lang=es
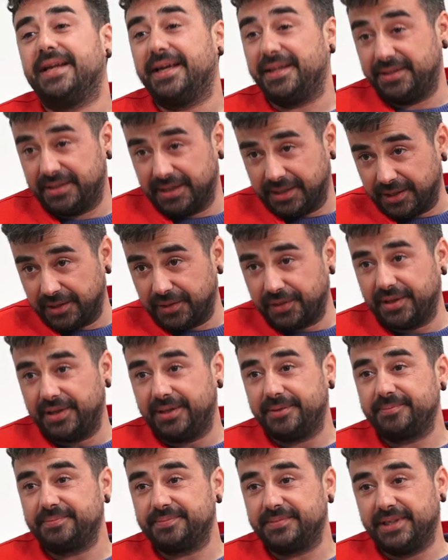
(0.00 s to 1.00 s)
la
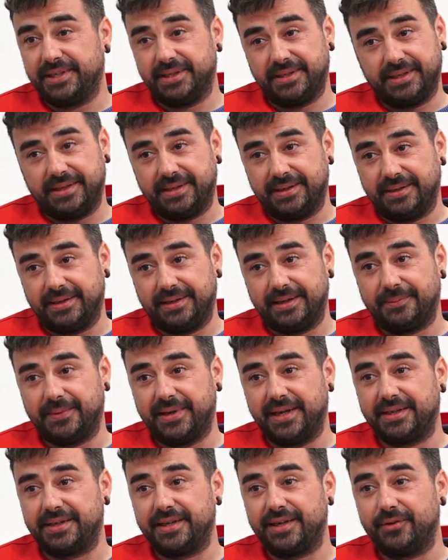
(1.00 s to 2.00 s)
entereza la,
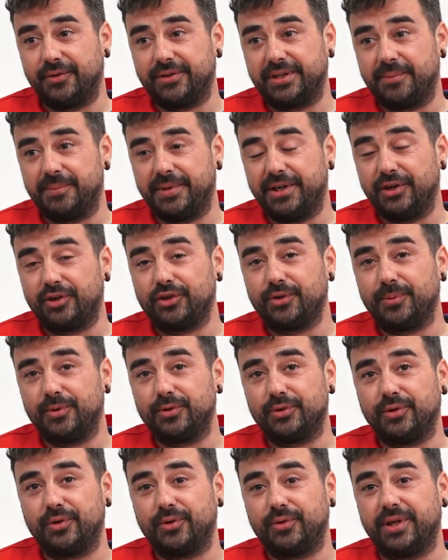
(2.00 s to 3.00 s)
la adquiriendo. También es como
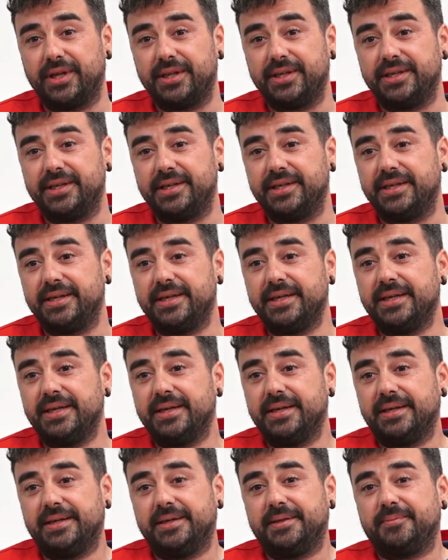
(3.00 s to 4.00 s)
todo, nadie
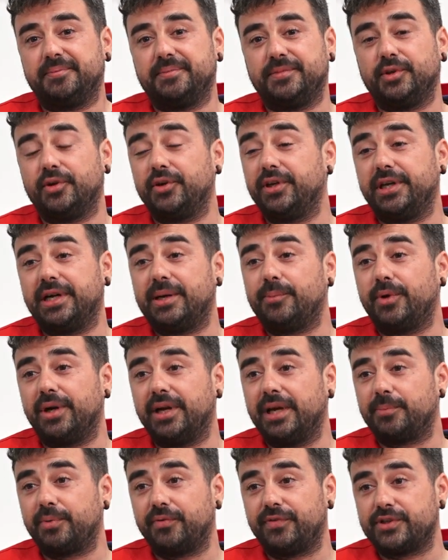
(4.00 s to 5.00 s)
no llegamos a
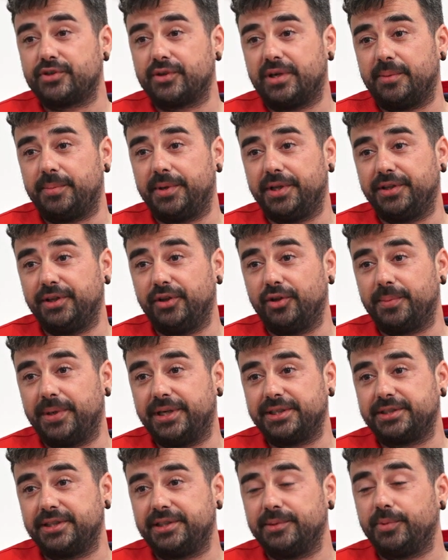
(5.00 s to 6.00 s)
la profesión aprendido
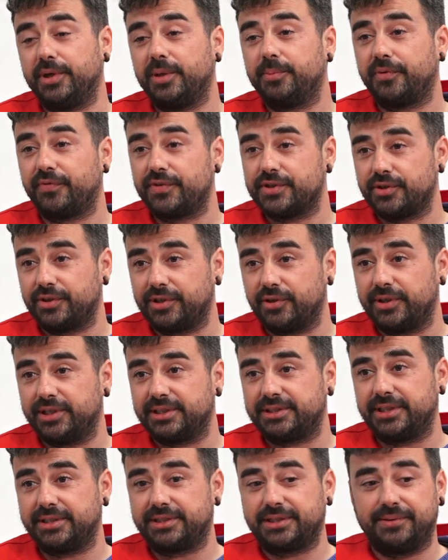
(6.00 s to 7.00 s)
más. Este tipo de profesión creo que
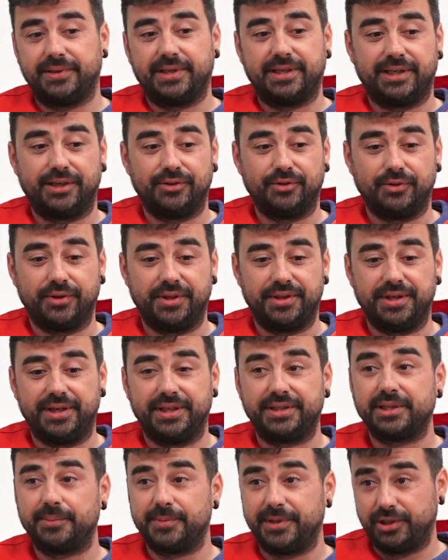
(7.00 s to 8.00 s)
estás trabajando
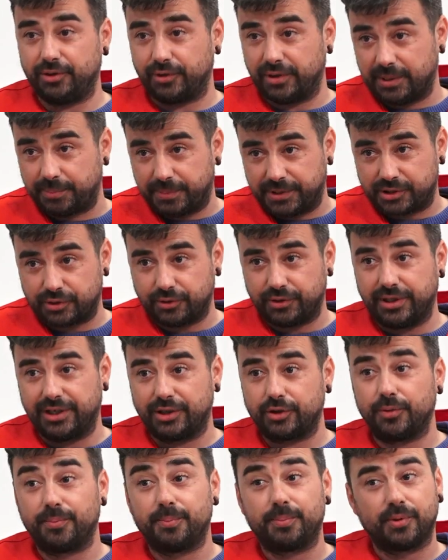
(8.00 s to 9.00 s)
directamente con las personas,
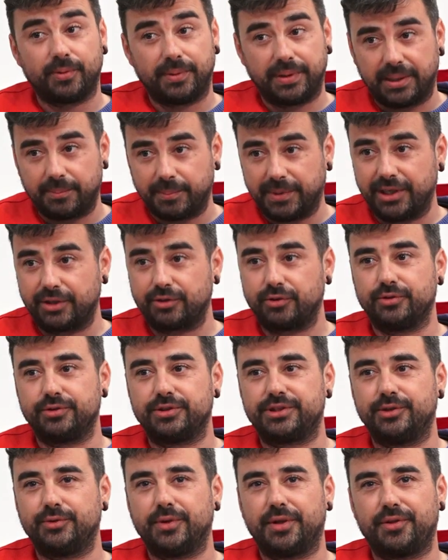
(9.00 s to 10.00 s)
con problemas, con
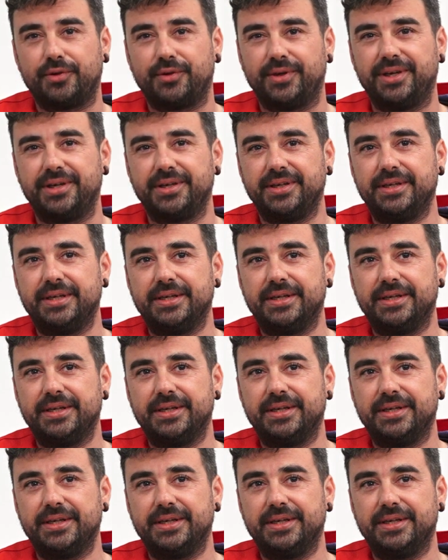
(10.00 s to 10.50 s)
situaciones